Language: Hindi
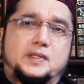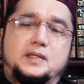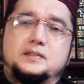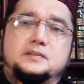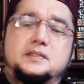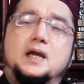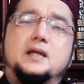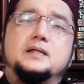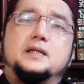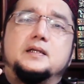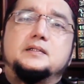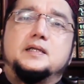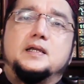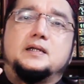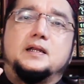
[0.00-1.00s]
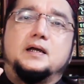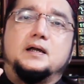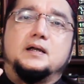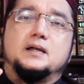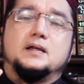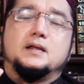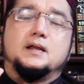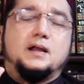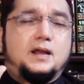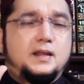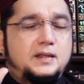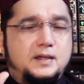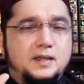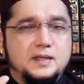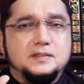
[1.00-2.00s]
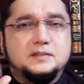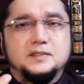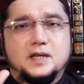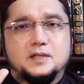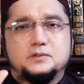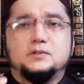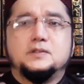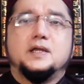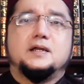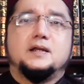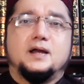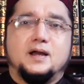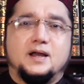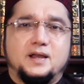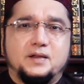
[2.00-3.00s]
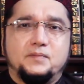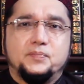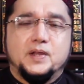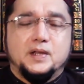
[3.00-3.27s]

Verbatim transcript: इंसान नहीं देख रहा खालिक इंसान तो देख रहा है